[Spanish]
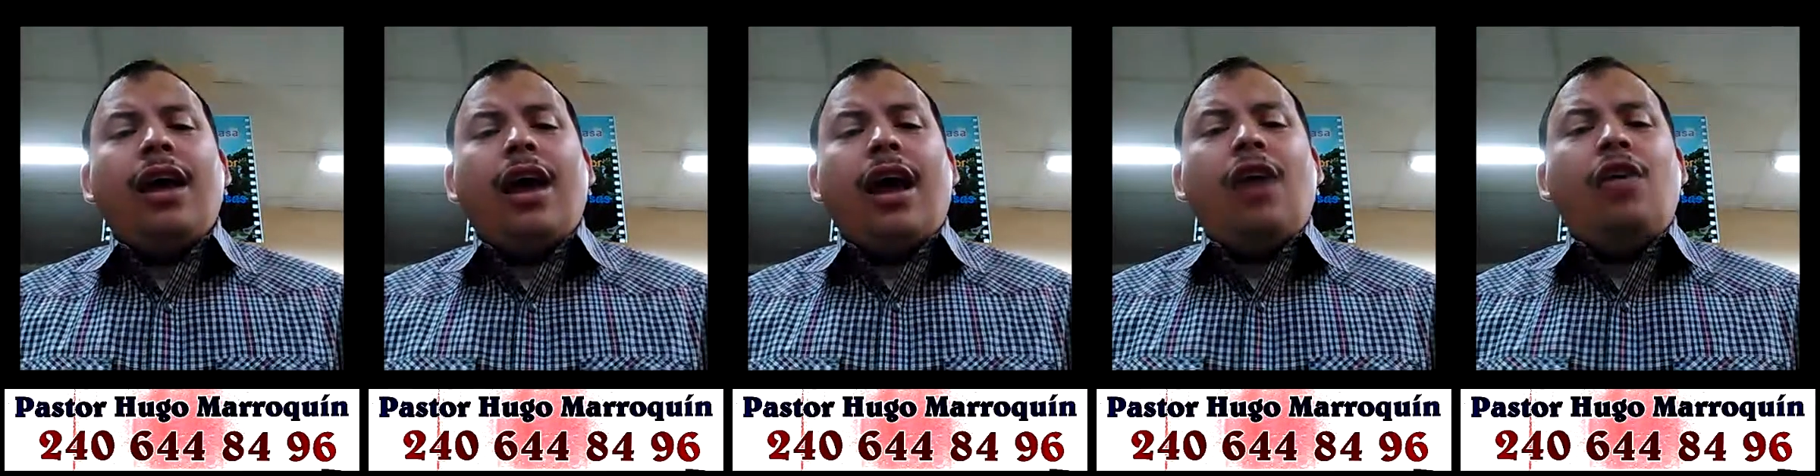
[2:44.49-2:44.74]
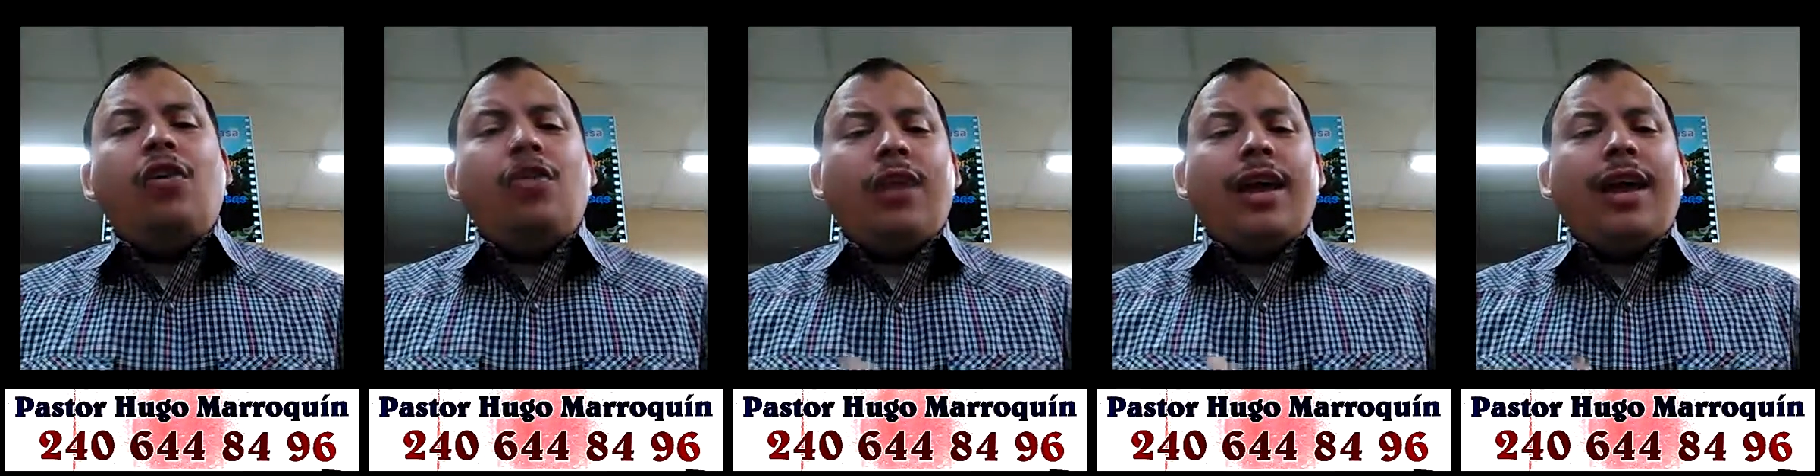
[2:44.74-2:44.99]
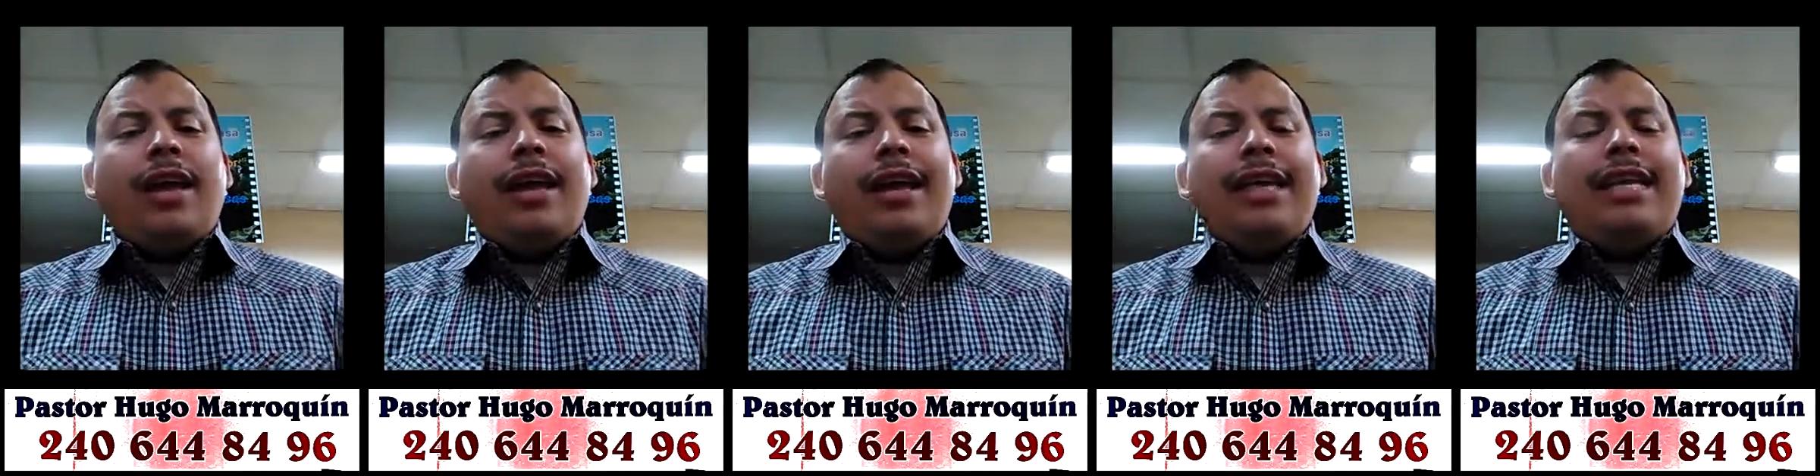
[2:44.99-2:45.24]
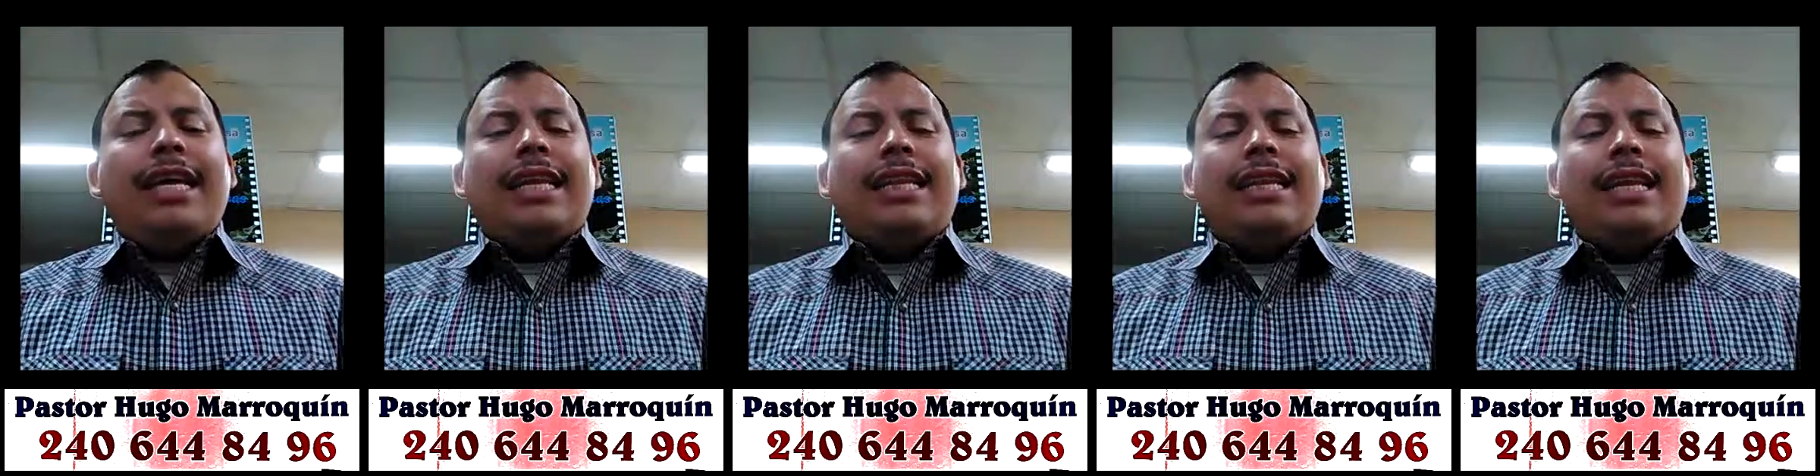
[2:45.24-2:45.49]
ahora él
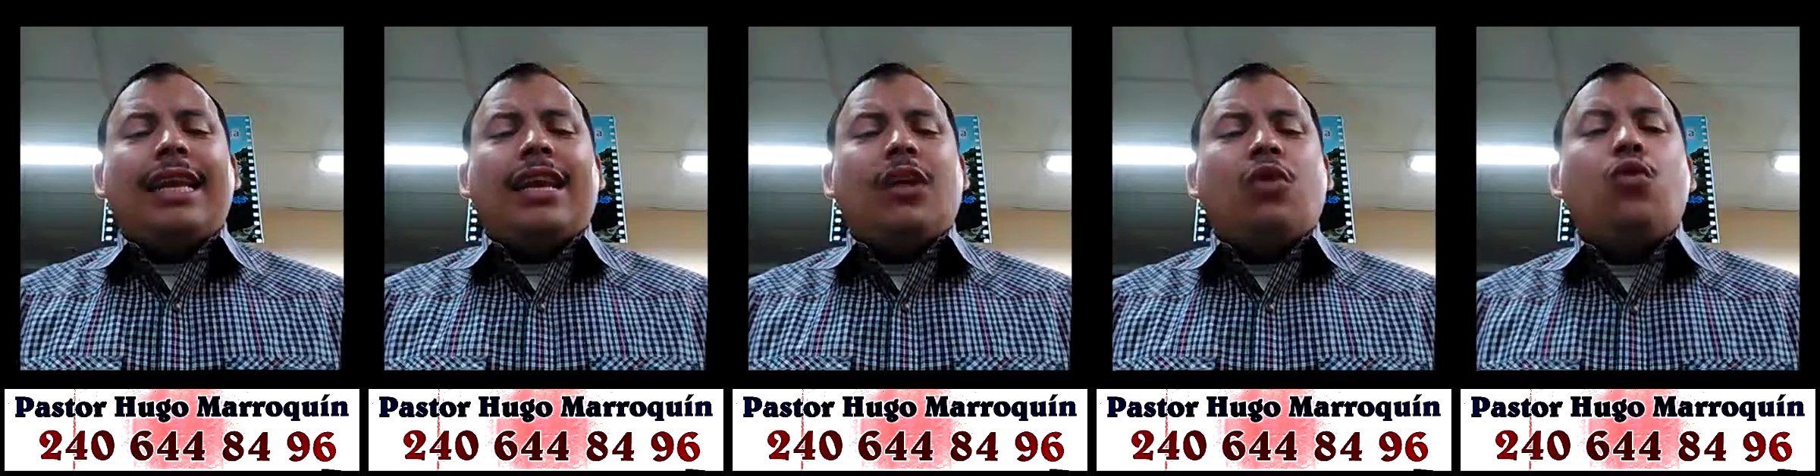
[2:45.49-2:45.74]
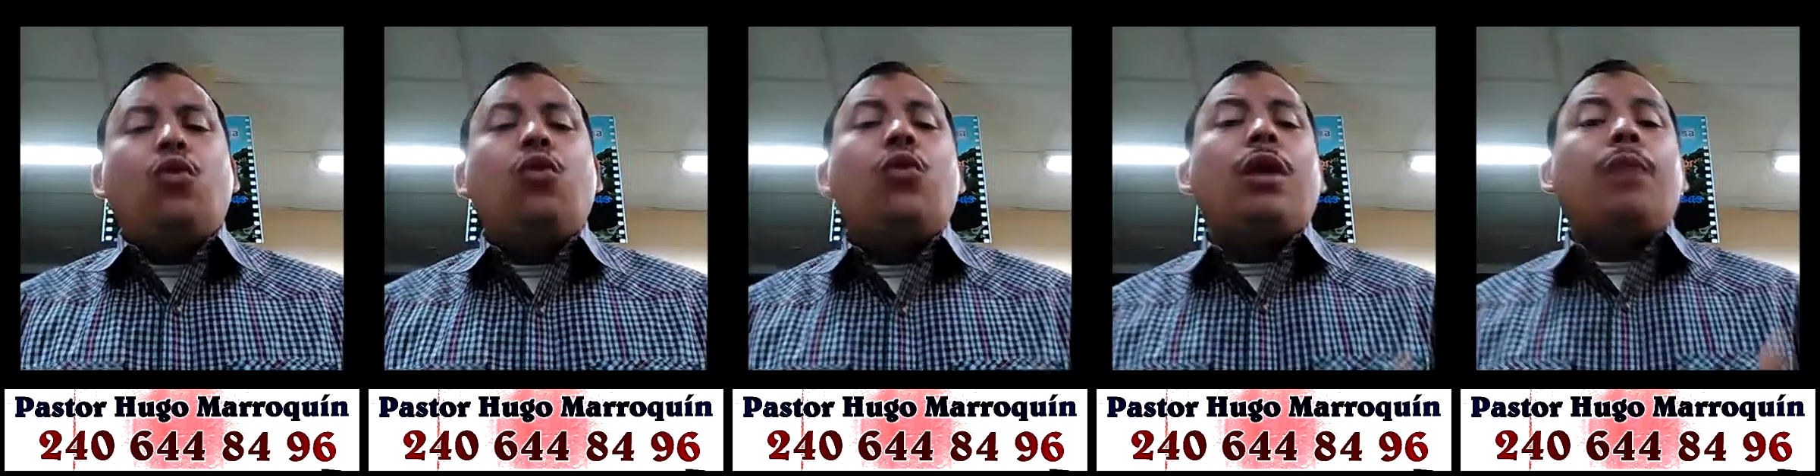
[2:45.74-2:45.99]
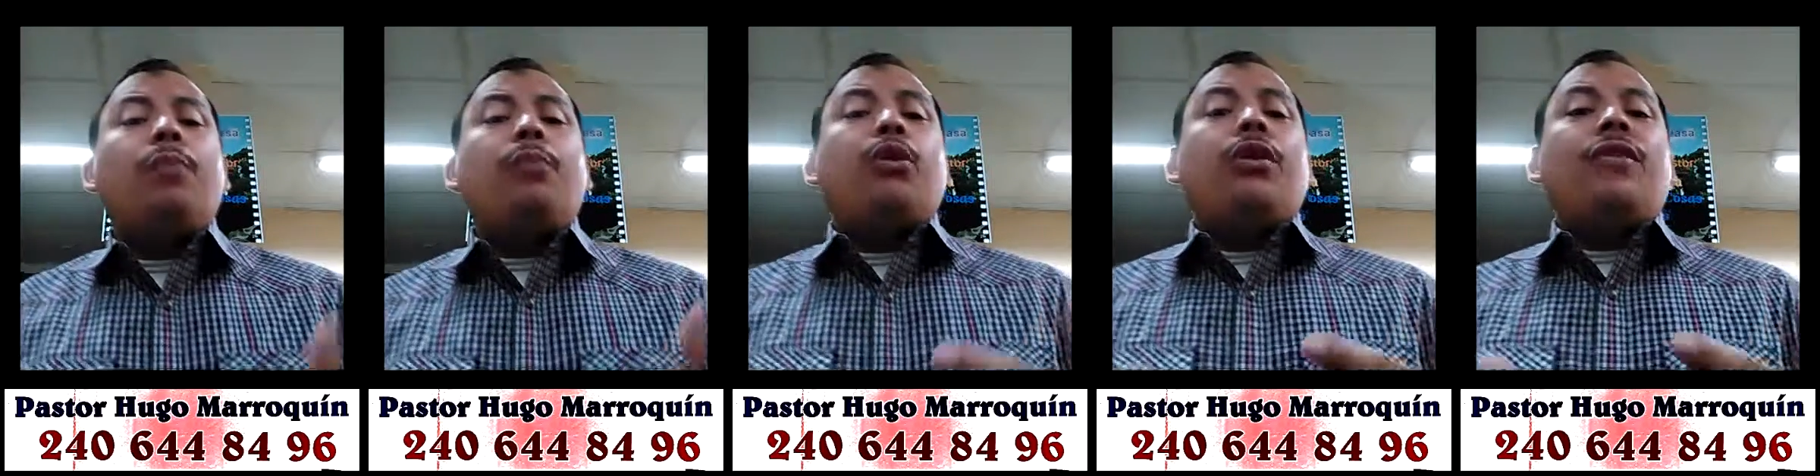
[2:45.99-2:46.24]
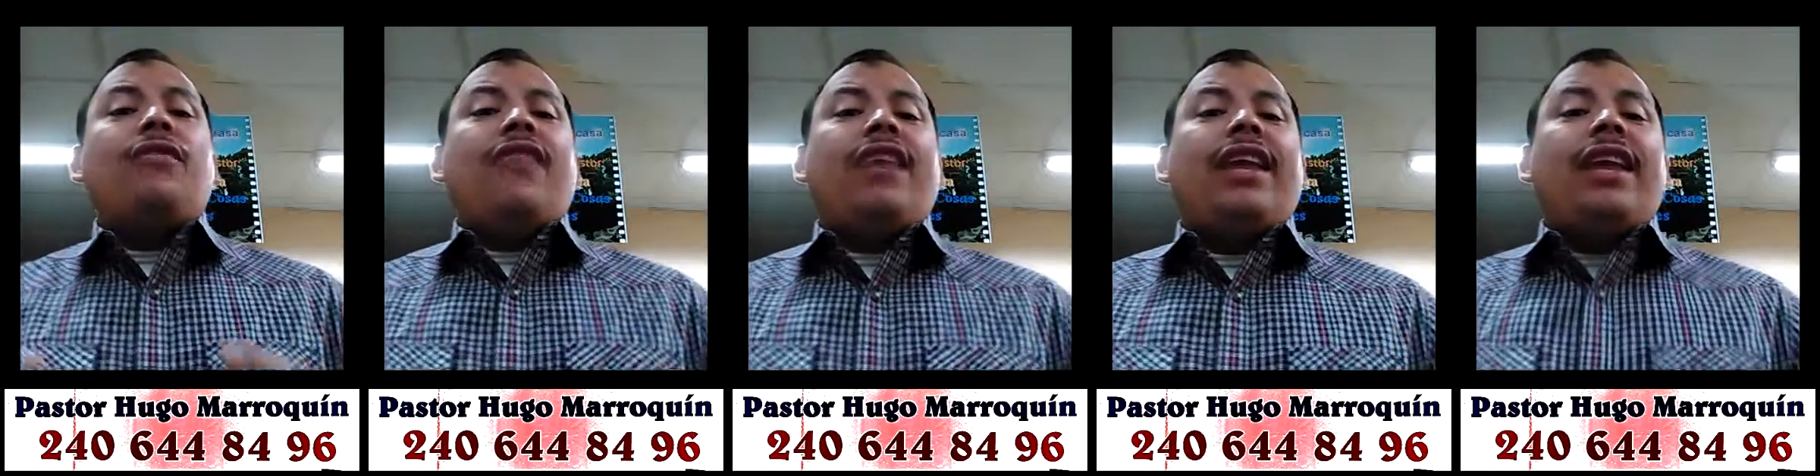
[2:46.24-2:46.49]
ya tiene un cuerpo
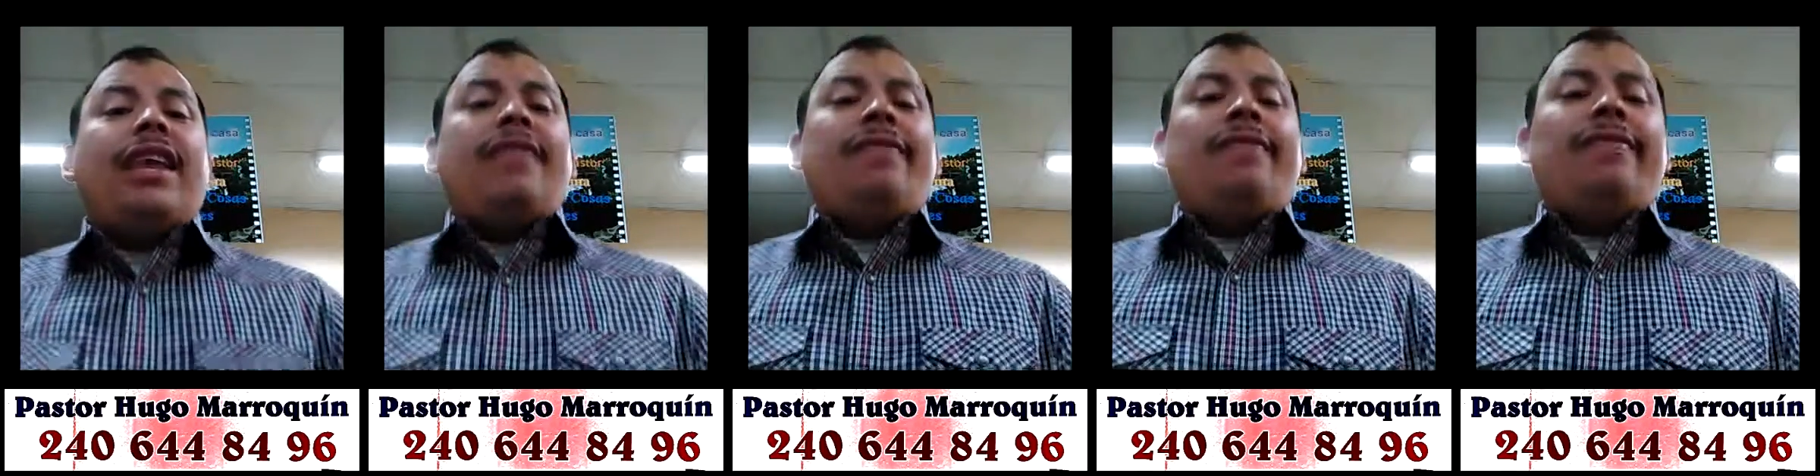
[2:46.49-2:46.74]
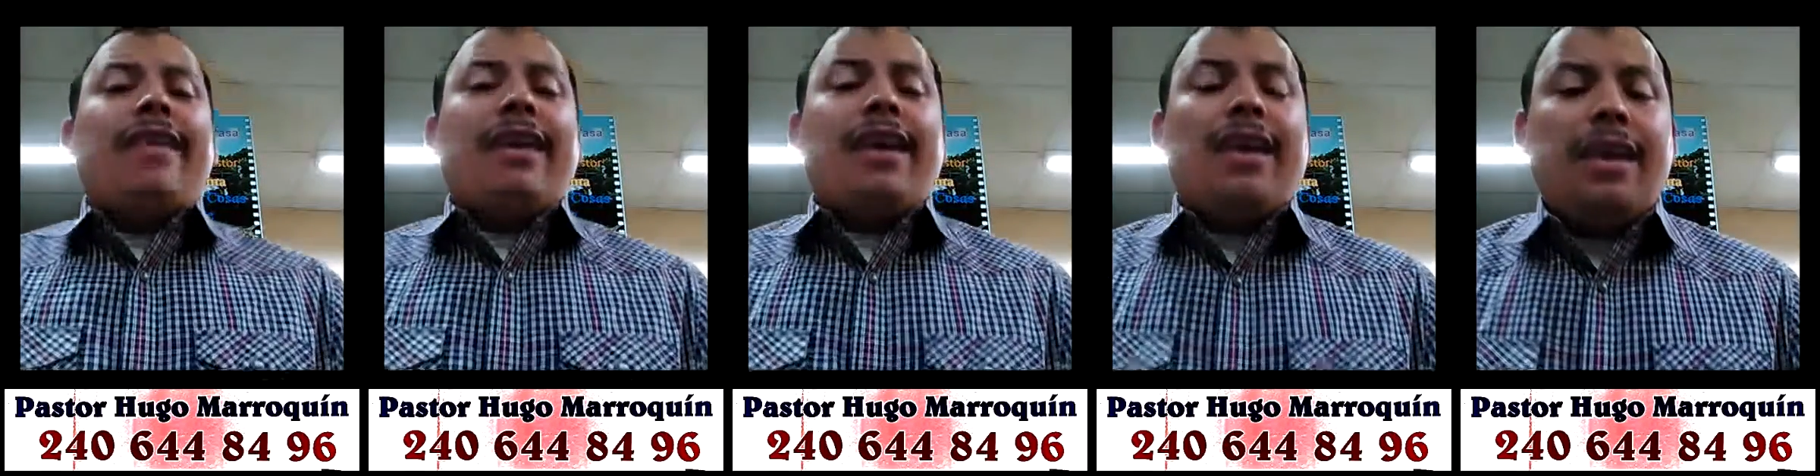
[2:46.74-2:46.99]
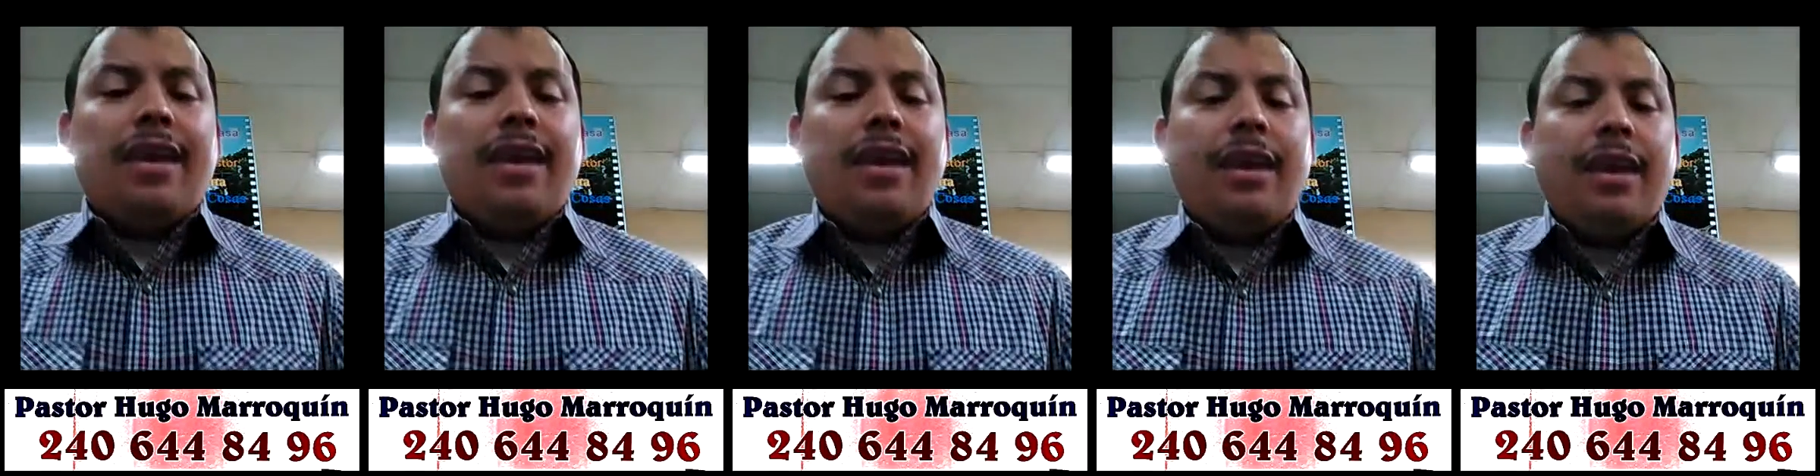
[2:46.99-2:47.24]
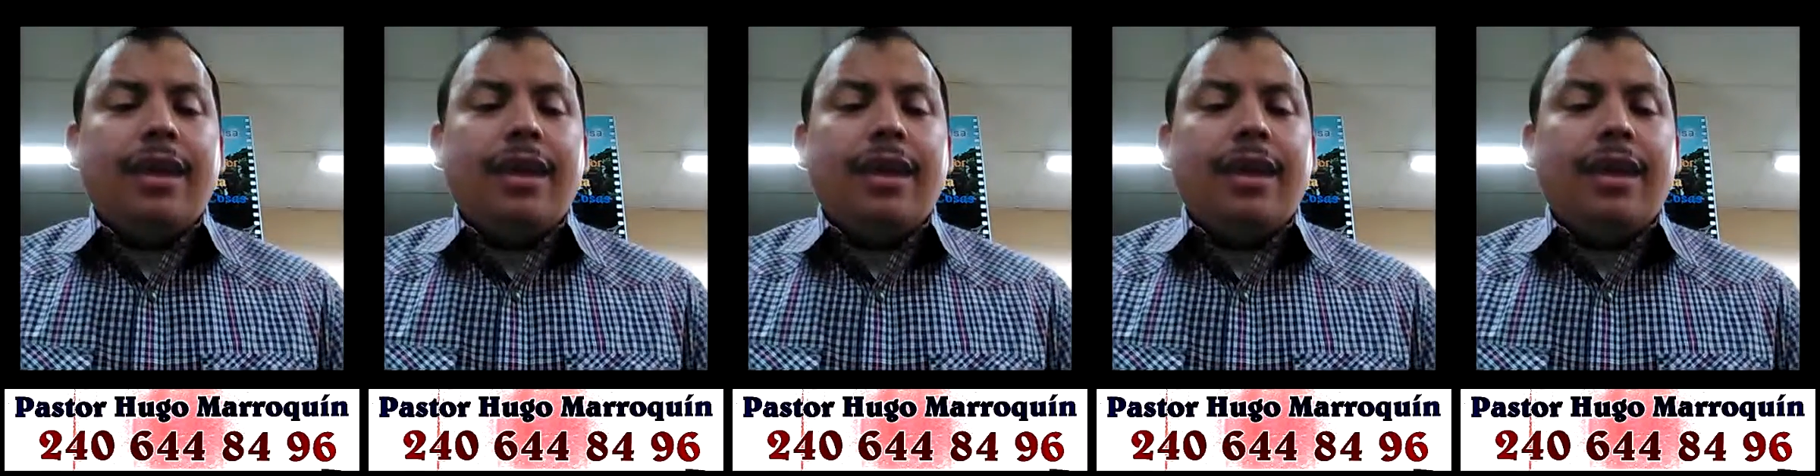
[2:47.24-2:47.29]
diferente.